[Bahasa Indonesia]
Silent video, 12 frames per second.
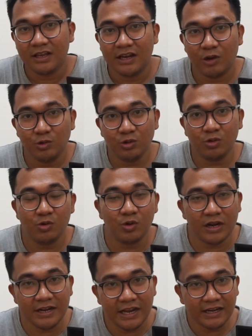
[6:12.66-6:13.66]
Nah untuk
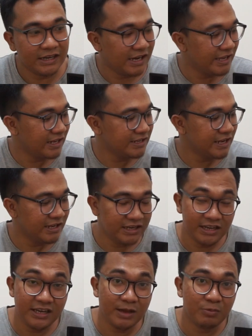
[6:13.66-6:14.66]
ukuran dari layarnya
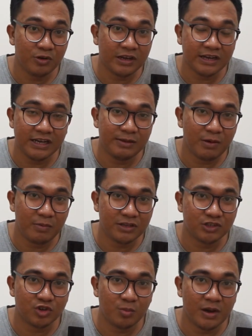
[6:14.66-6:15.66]
ini dia menggunakan
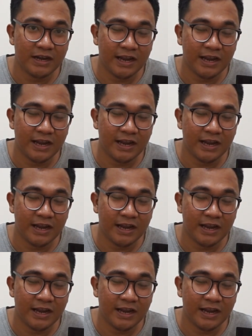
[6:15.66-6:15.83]
15,6